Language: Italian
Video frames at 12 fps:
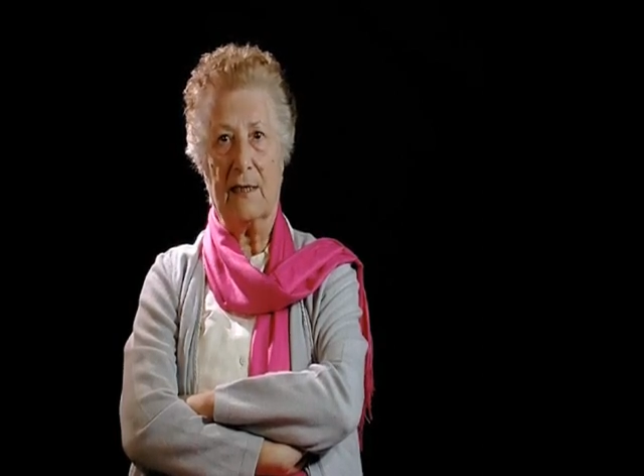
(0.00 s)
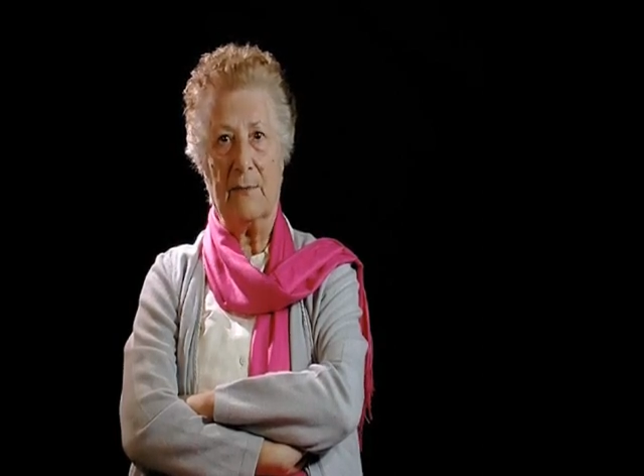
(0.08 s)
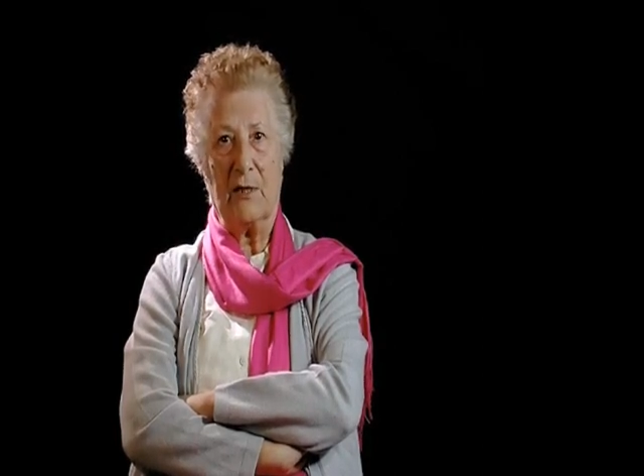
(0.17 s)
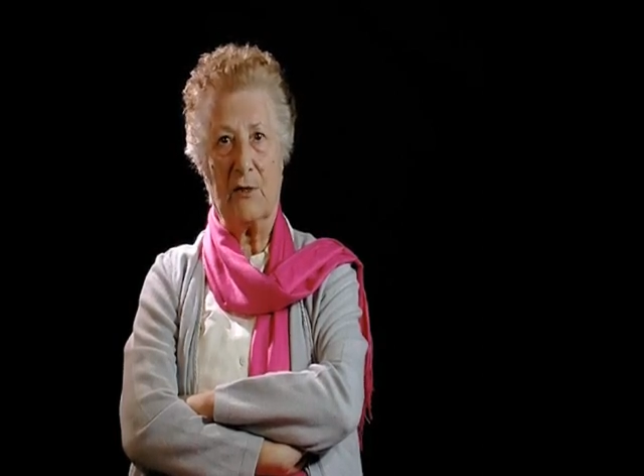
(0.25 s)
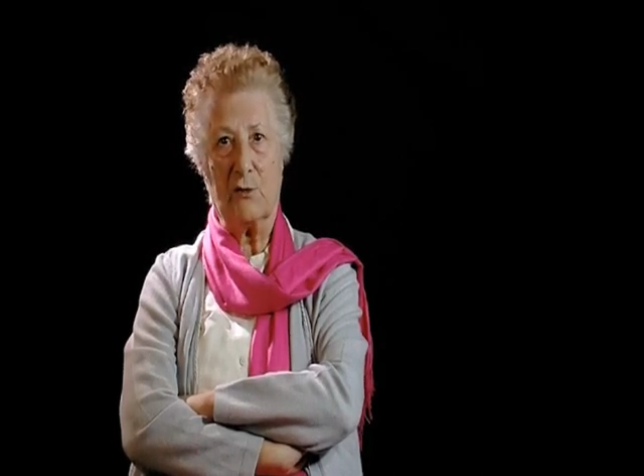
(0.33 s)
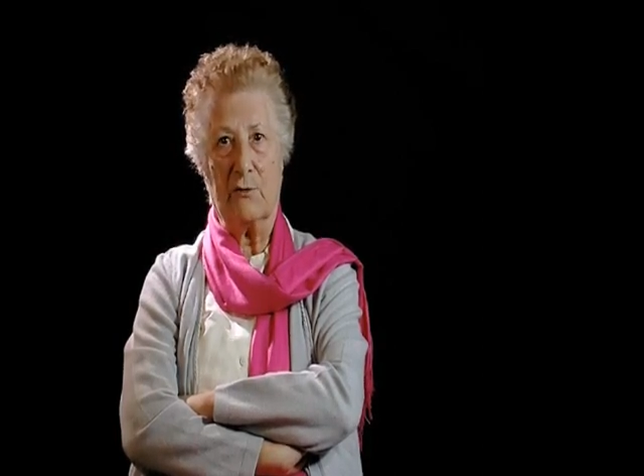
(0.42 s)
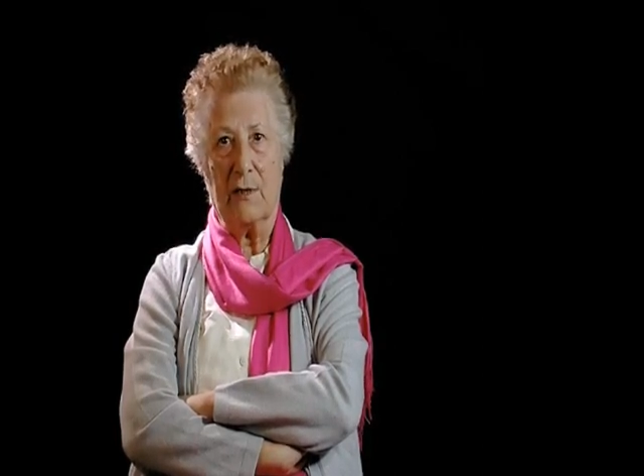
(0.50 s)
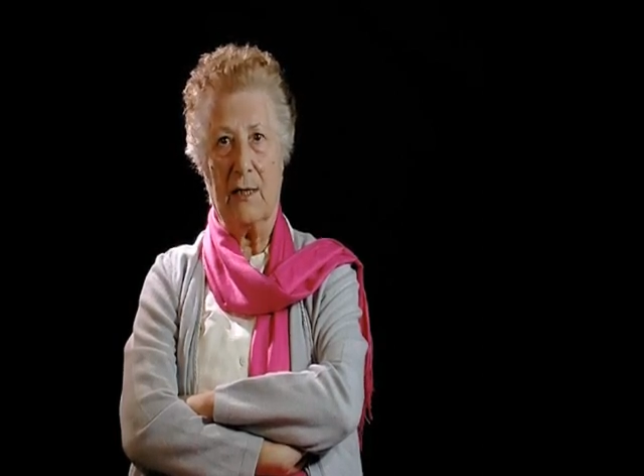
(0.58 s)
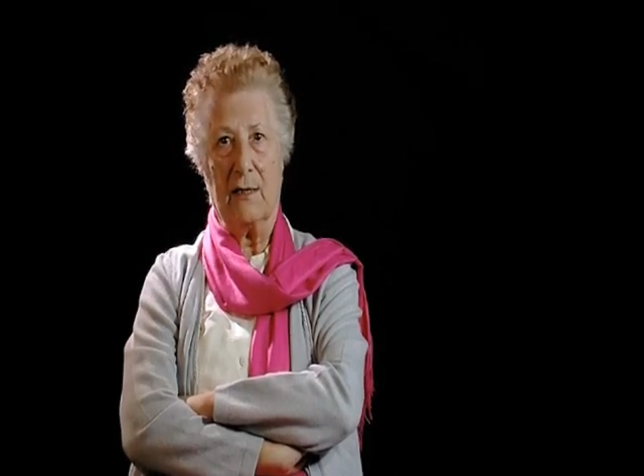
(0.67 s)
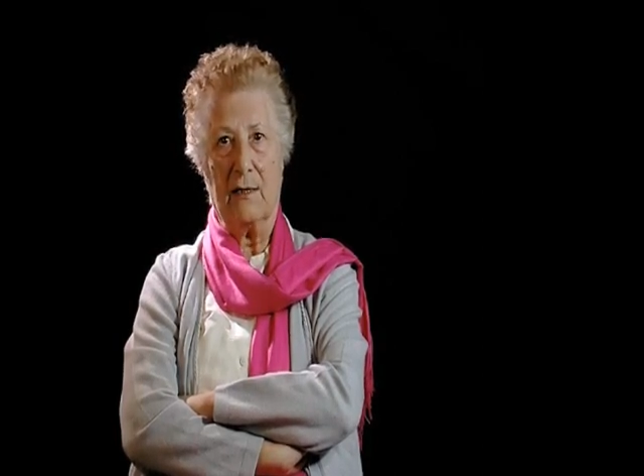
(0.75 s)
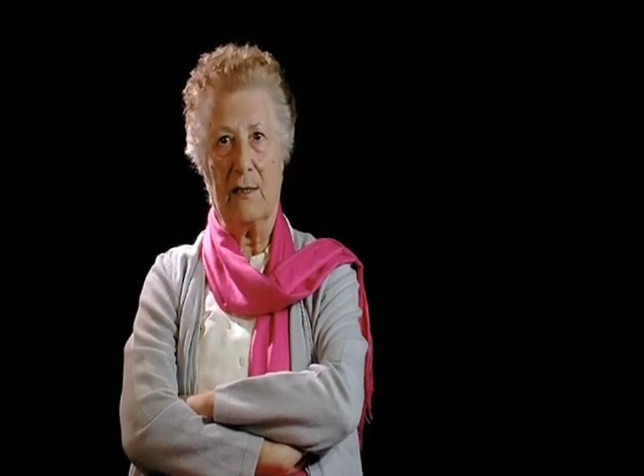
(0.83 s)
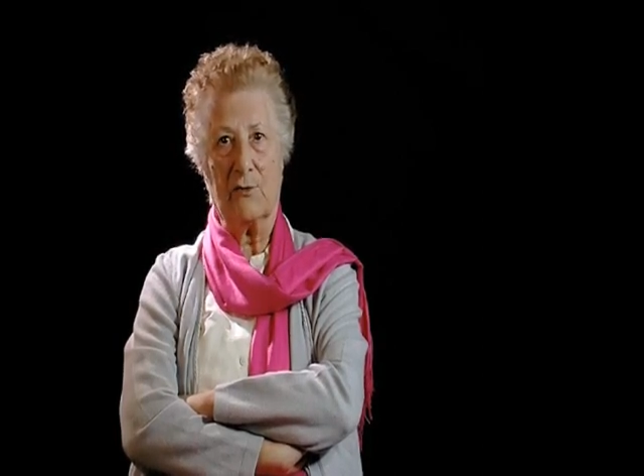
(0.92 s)
le tre
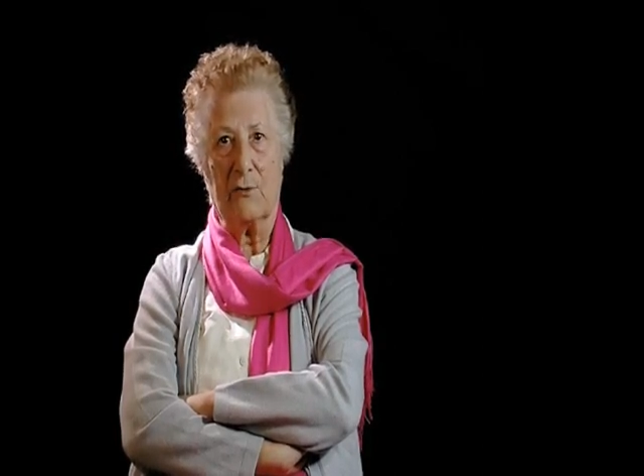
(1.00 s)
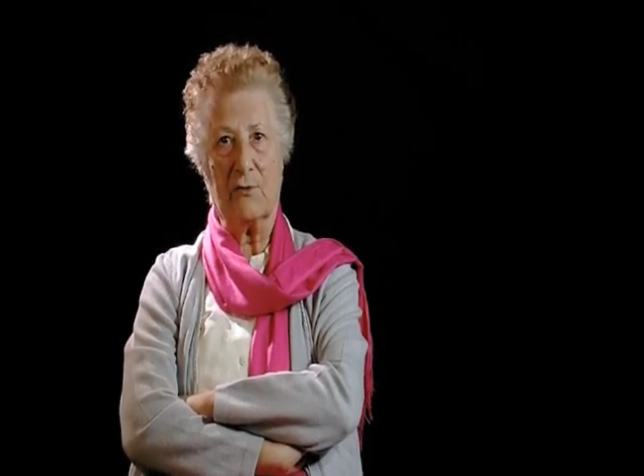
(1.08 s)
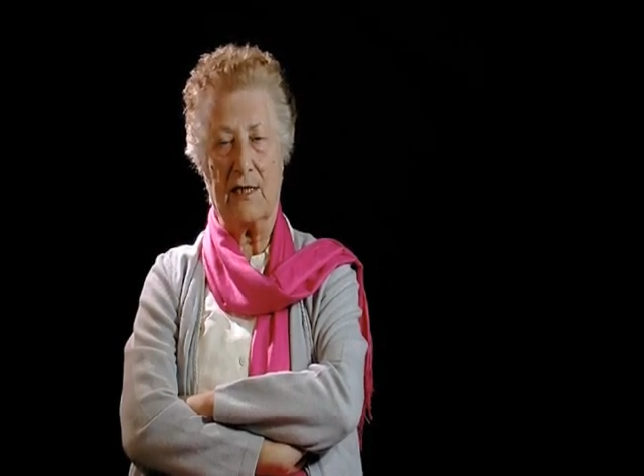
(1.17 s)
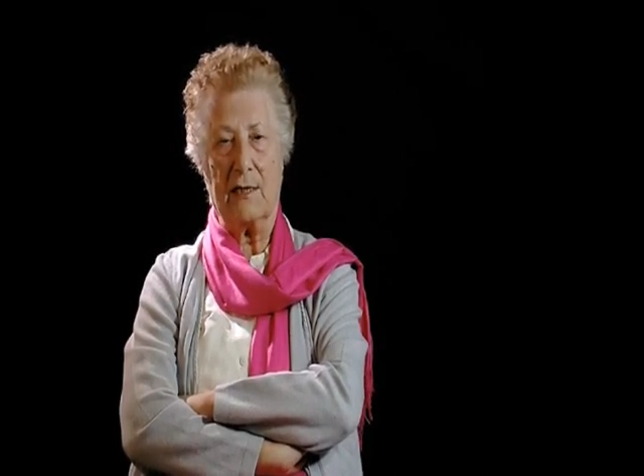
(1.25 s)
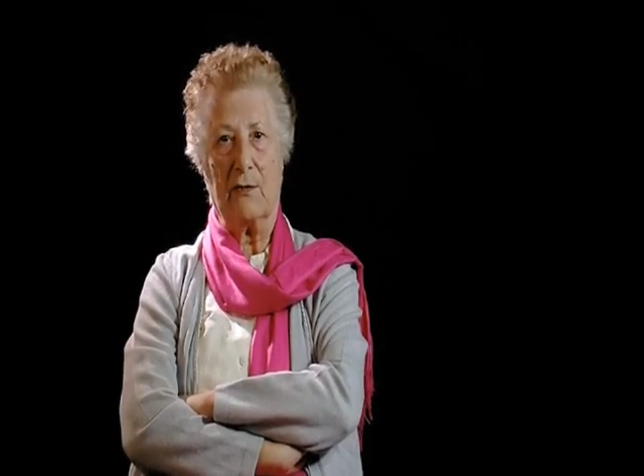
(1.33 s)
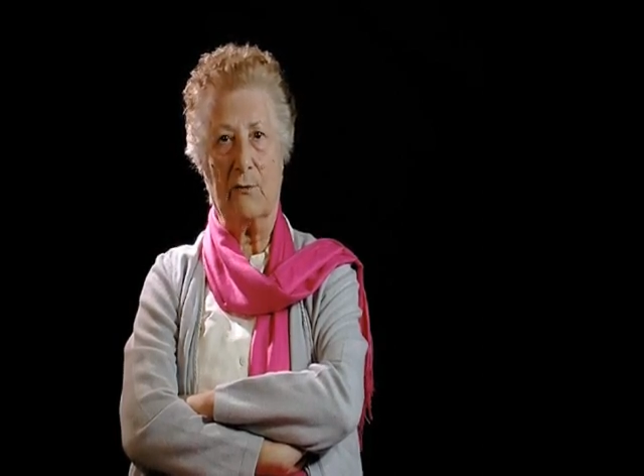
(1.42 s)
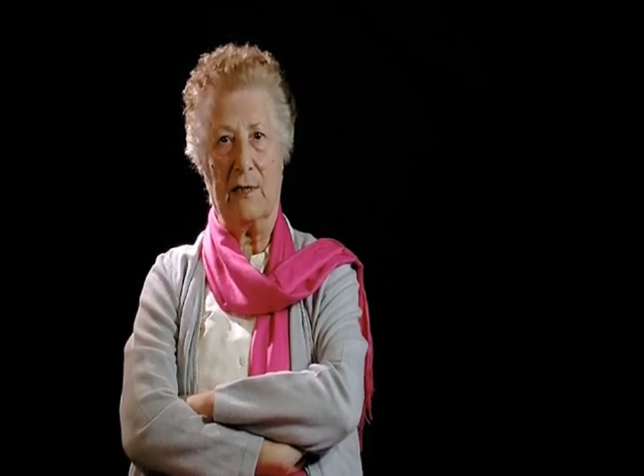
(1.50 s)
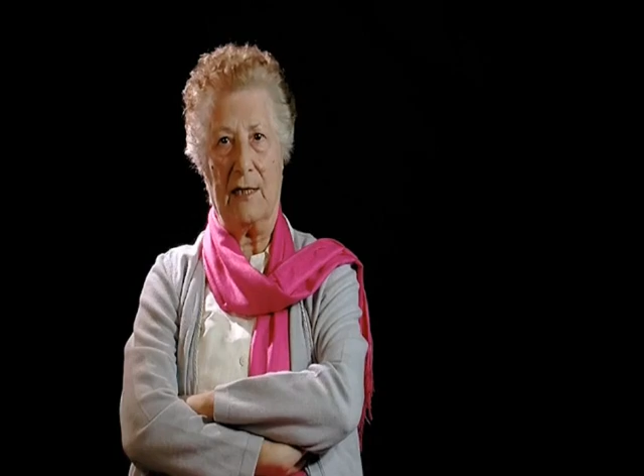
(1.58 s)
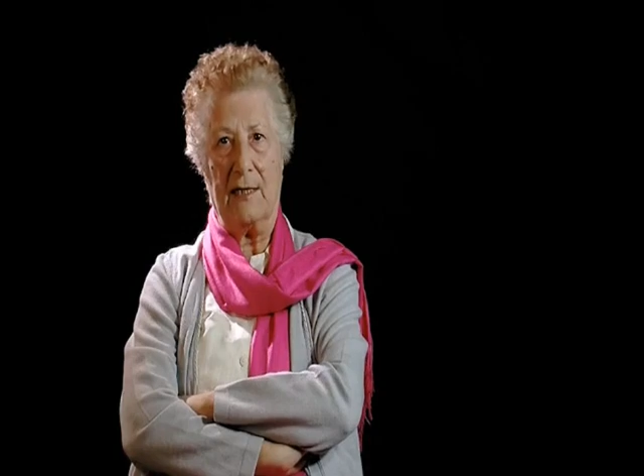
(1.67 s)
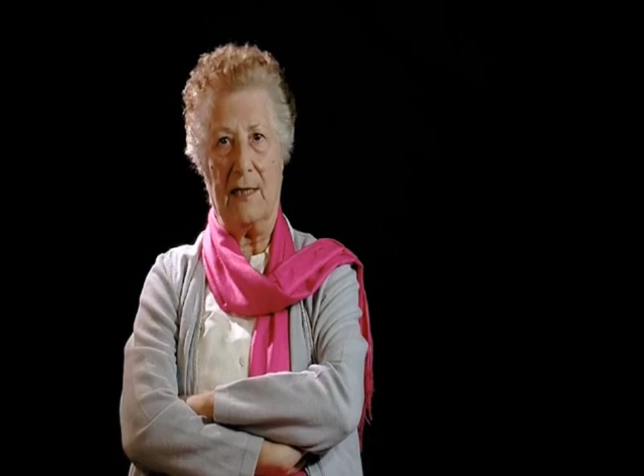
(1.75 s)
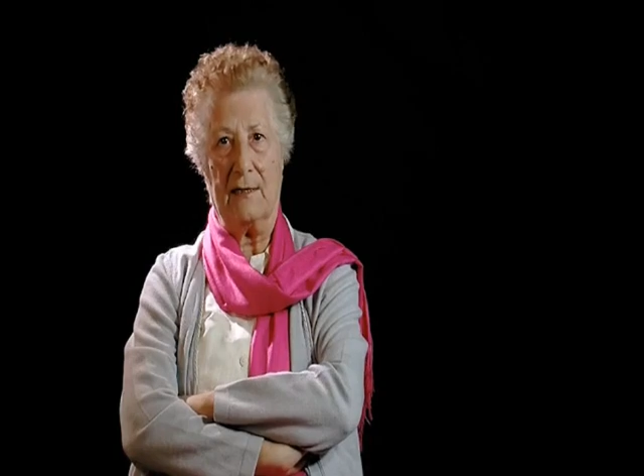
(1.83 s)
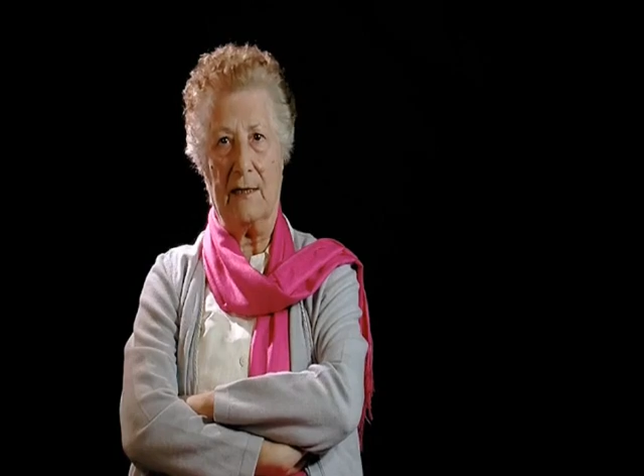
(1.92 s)
persone che sono state
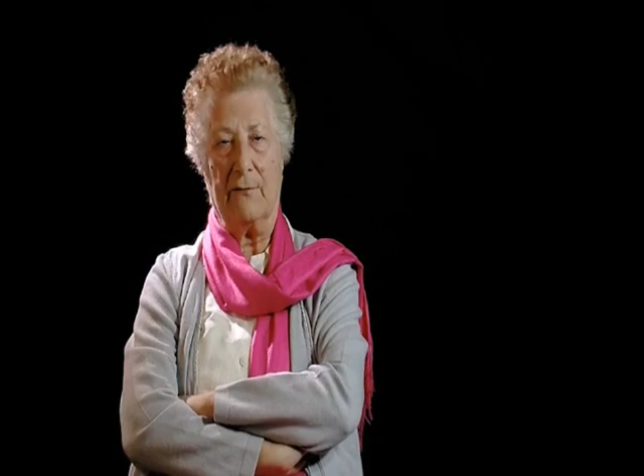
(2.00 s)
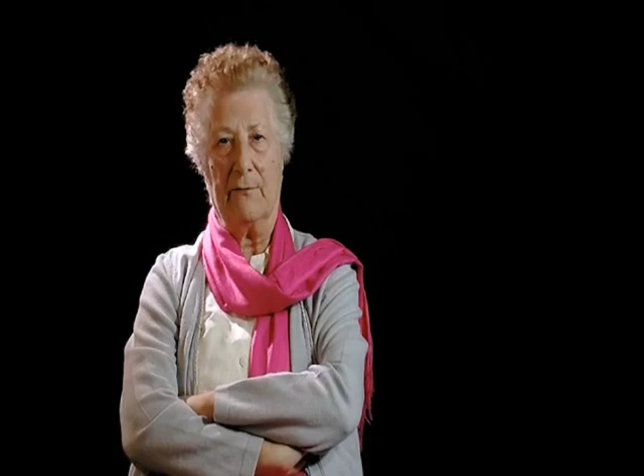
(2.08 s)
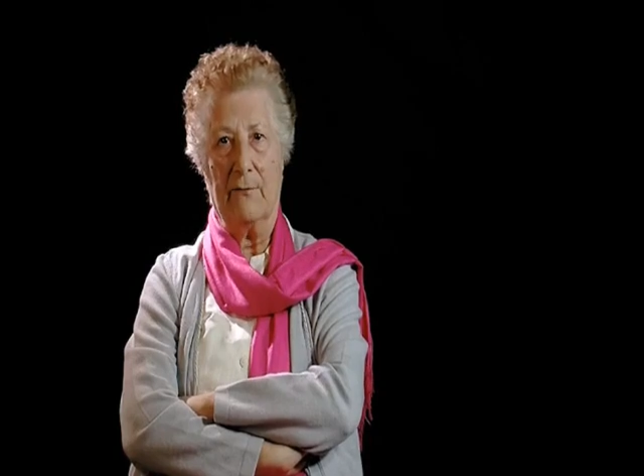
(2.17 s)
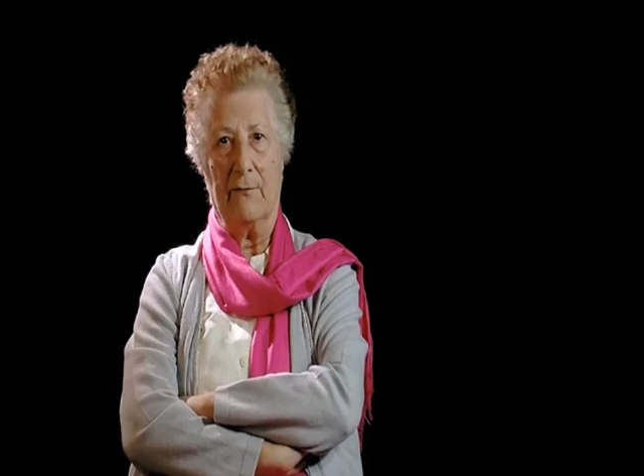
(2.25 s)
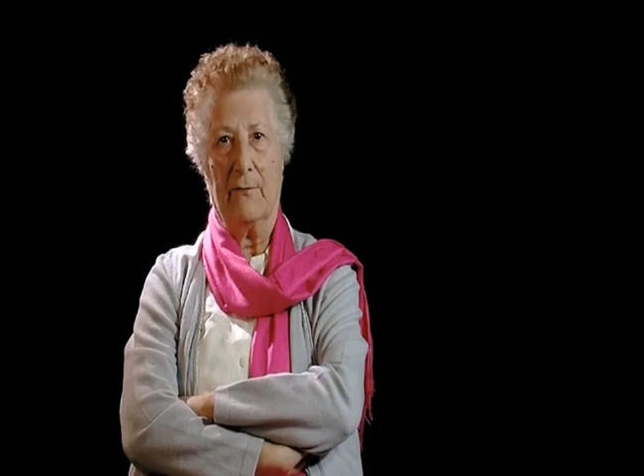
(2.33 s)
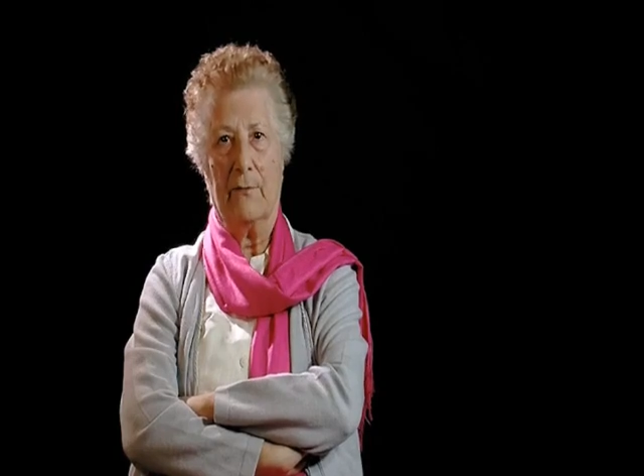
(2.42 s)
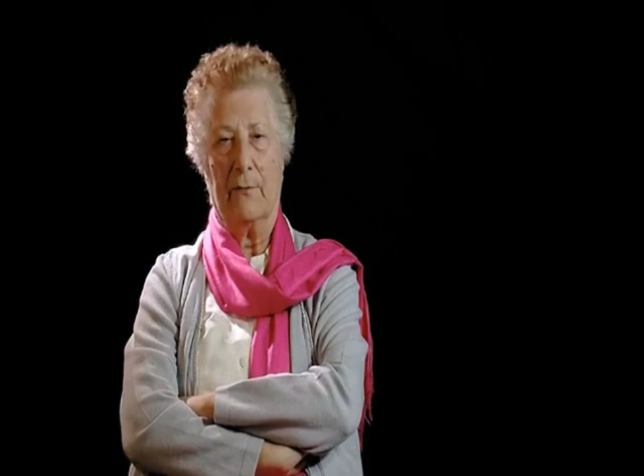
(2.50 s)
condannate.